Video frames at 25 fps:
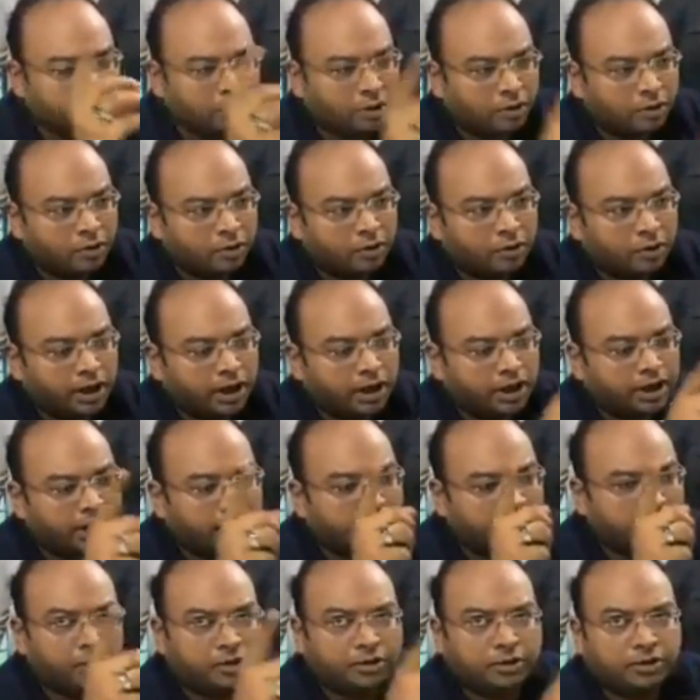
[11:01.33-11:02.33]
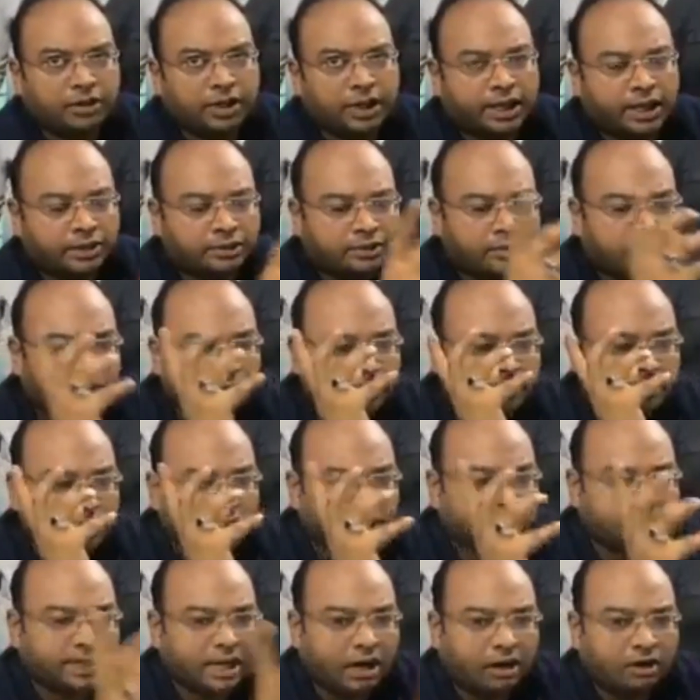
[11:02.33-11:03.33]
জনগণের দিকে নজর রেখে
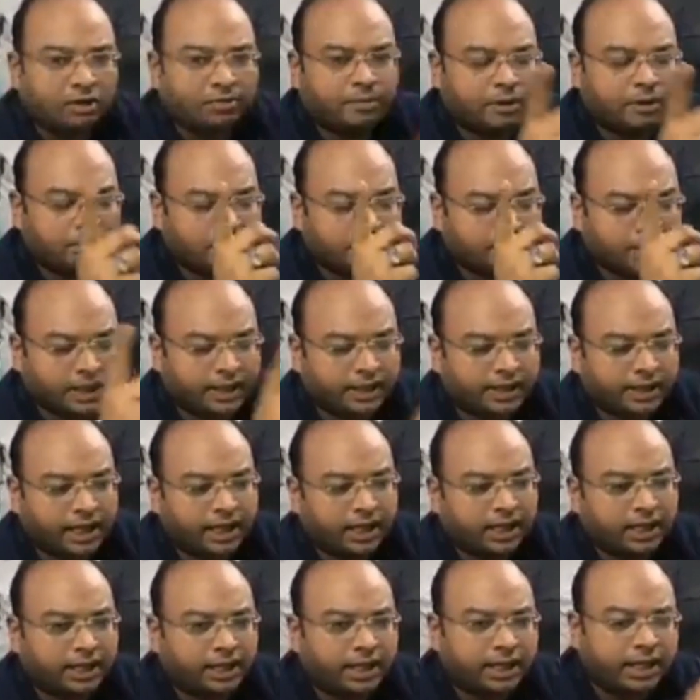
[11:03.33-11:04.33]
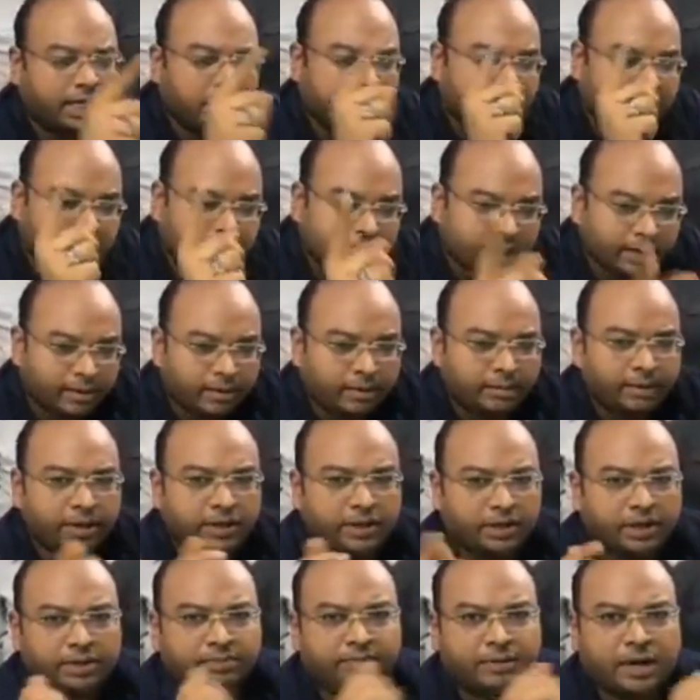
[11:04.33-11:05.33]
জনগণের চাওয়া পাওয়ার দিকে খেয়াল রেখে সেভাবেই
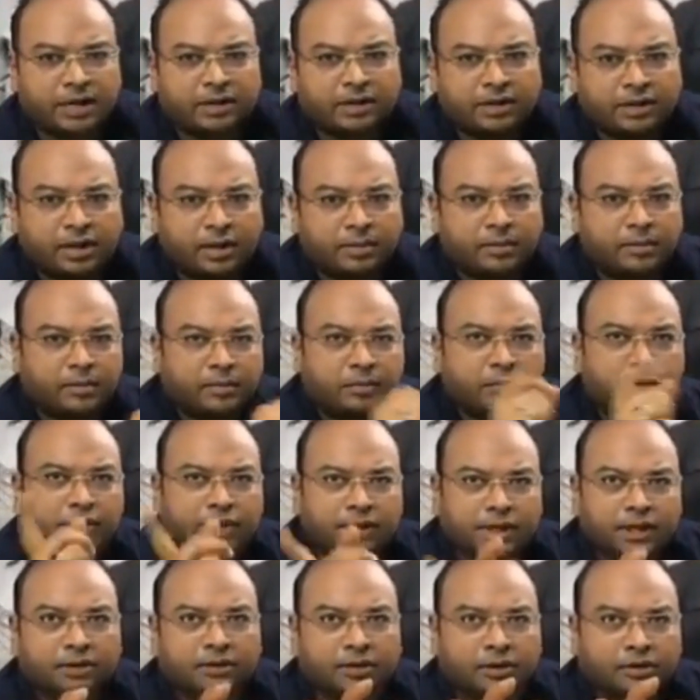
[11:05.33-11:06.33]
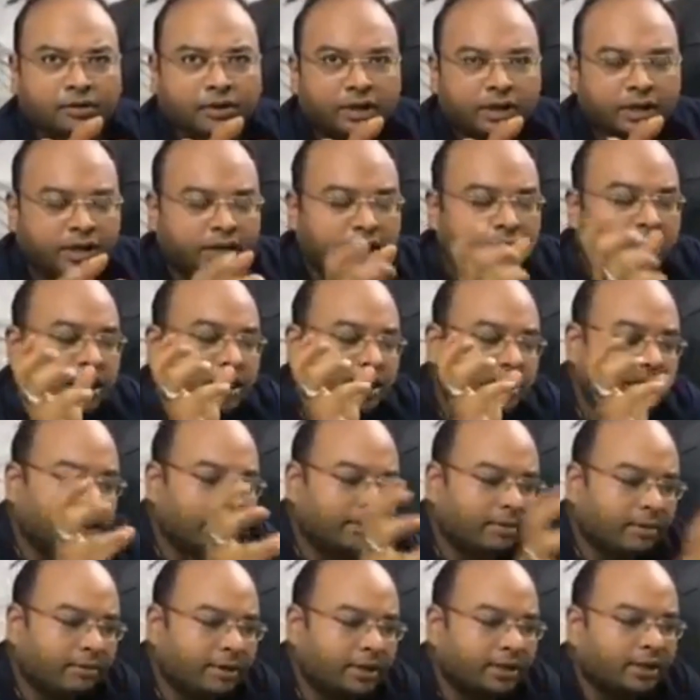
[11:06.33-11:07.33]
তিনি প্রার্থীটা পরিচালনা করেন
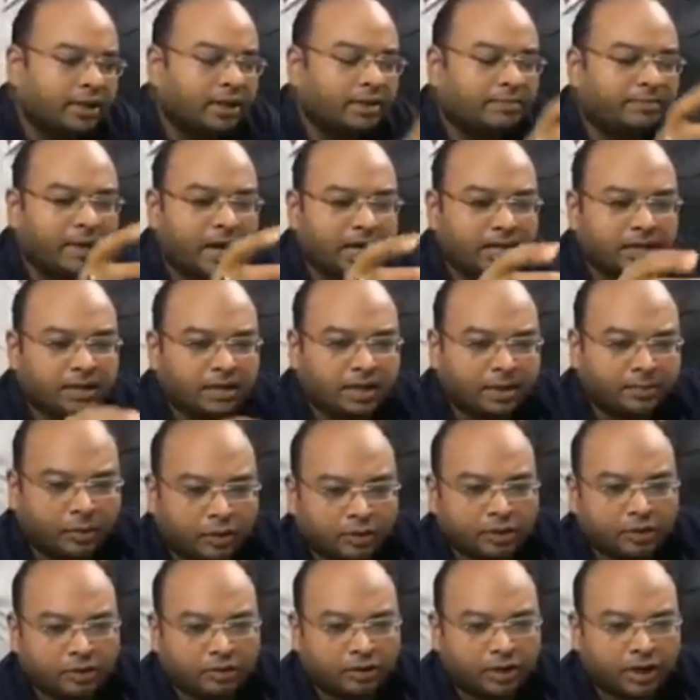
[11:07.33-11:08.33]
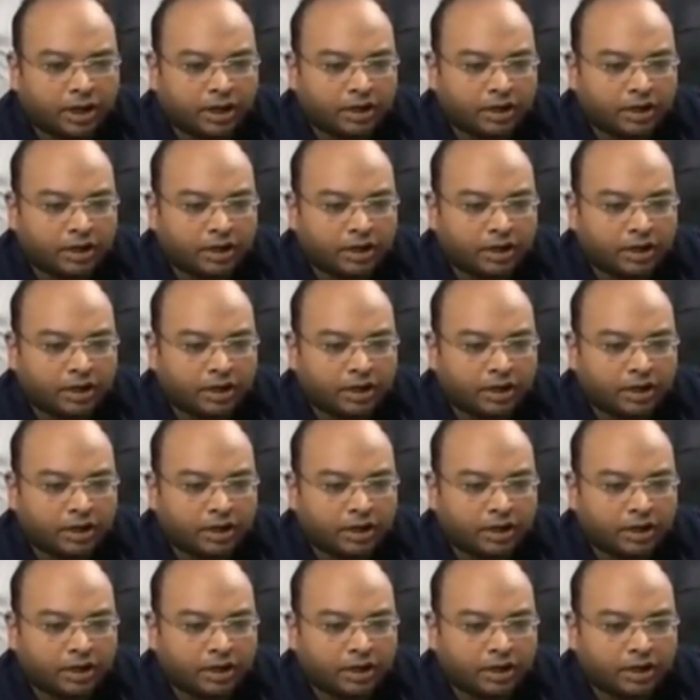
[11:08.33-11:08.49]
সেভাবেই তিনি প্রার্থীটা মানে আপনি